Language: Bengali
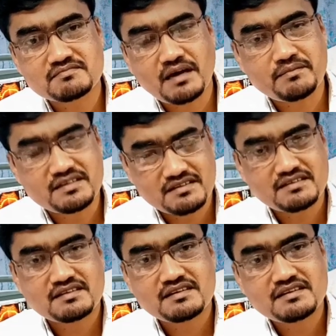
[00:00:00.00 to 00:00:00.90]
আমি
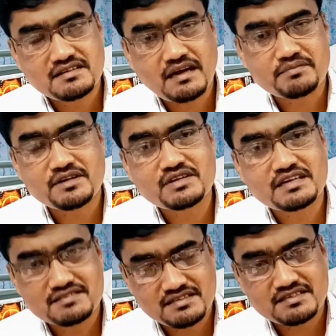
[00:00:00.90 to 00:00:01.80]
আপনারা
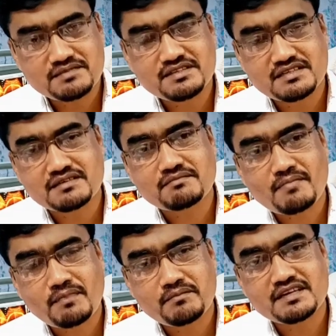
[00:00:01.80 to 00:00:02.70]
দেখেছেন টিভিতে
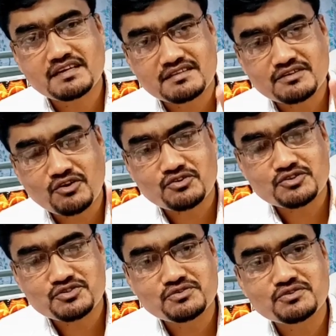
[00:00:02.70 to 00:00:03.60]
মিডিয়াতে কত
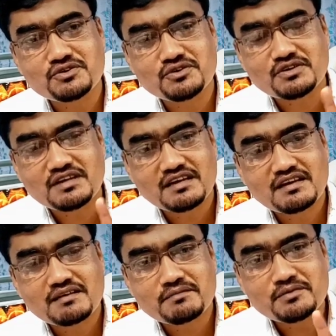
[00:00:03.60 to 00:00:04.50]
সুন্দর
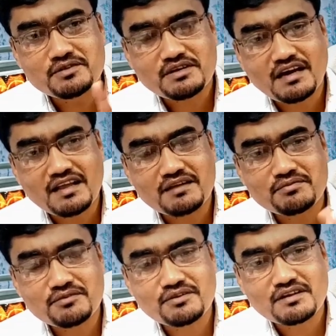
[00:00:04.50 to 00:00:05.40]
বিভিন্ন
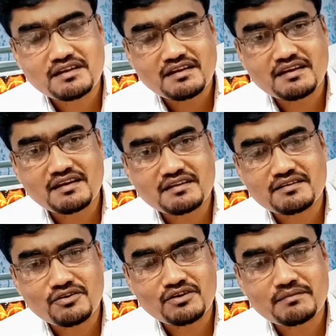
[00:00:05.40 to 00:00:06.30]
কালারফুল হ্যাঁ
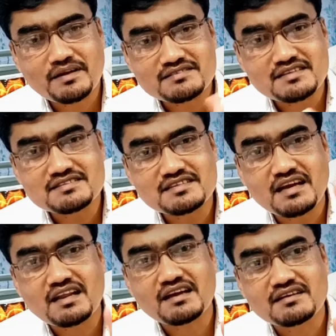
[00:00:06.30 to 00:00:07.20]
করোনা ভাইরাসের
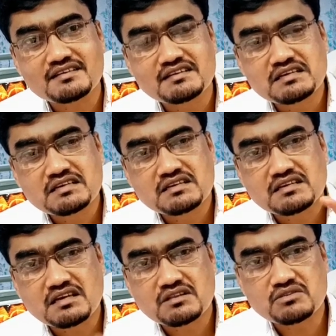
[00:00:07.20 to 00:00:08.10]
চেহারা
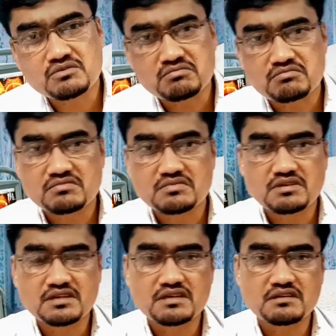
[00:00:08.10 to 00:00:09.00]
কিন্তু
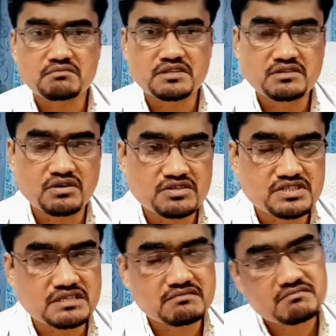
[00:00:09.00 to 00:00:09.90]
বিধ্বংসী